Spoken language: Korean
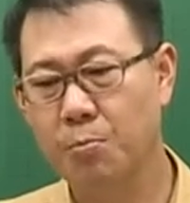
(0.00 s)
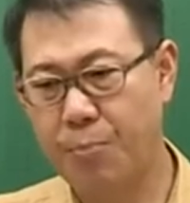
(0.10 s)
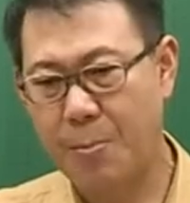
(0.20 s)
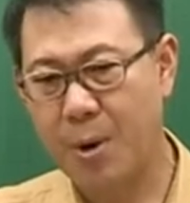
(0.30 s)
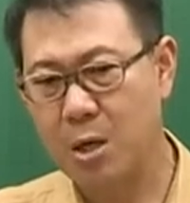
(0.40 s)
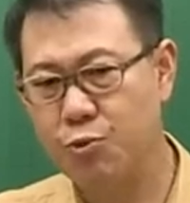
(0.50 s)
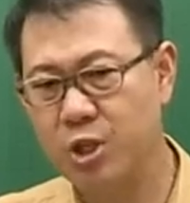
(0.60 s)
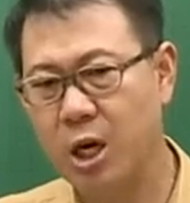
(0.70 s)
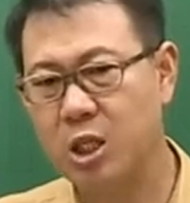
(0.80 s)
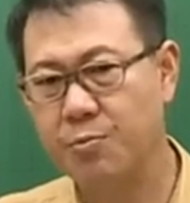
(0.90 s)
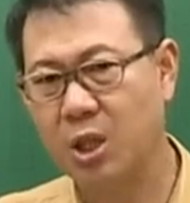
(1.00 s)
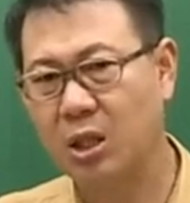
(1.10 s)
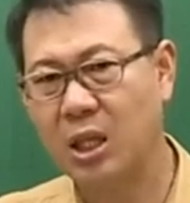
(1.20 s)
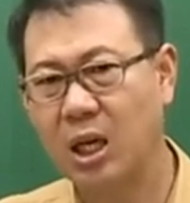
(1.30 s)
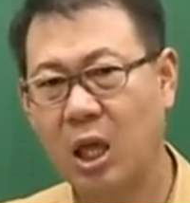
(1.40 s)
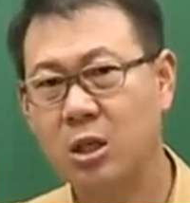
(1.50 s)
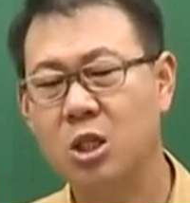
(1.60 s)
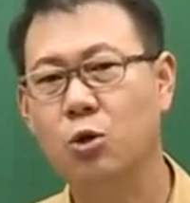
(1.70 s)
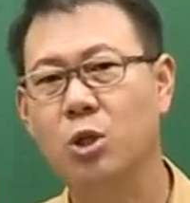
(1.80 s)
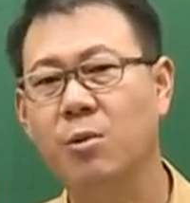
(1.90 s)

빨리빨리 문제 핵심 탁탁탁 치고